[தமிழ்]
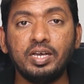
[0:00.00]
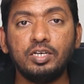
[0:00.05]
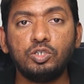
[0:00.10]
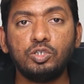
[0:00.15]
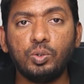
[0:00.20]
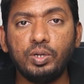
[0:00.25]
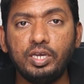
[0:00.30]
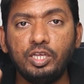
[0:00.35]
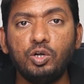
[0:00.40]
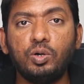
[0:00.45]
ஸோ
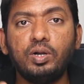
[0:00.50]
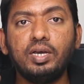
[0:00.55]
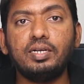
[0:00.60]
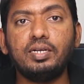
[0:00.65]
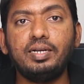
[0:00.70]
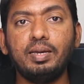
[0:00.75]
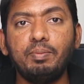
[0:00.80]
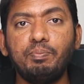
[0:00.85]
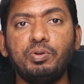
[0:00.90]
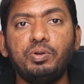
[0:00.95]
இதோட
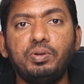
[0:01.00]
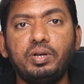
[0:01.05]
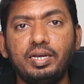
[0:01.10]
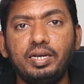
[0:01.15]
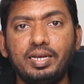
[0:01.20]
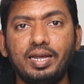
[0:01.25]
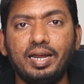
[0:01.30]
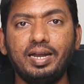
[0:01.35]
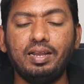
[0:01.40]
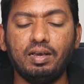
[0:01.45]
டெம்பரரி
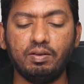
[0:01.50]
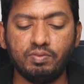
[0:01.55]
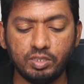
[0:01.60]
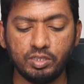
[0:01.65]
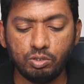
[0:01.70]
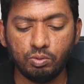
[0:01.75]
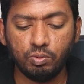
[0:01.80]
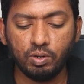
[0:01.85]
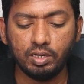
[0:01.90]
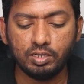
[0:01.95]
டேட்டா
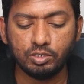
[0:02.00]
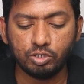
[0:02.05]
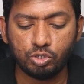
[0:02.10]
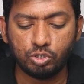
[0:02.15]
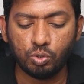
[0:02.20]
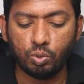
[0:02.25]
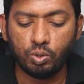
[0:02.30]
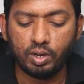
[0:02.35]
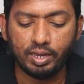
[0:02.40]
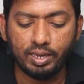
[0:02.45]
வந்து உங்களுக்கு
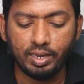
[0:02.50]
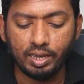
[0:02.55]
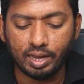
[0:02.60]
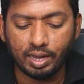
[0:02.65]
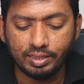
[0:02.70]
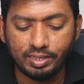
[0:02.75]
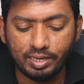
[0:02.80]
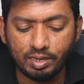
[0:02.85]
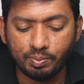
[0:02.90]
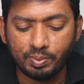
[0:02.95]
ஸ்டோர் ஆகி
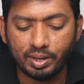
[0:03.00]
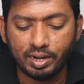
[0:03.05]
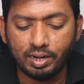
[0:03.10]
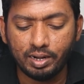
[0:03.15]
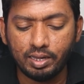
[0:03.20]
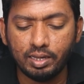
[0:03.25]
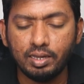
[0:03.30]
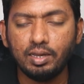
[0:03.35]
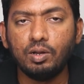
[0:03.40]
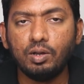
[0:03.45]
அதிகமான
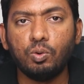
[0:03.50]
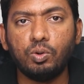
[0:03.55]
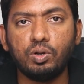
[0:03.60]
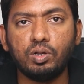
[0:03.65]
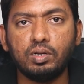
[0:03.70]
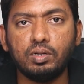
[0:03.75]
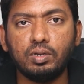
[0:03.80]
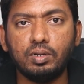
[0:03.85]
ஒரு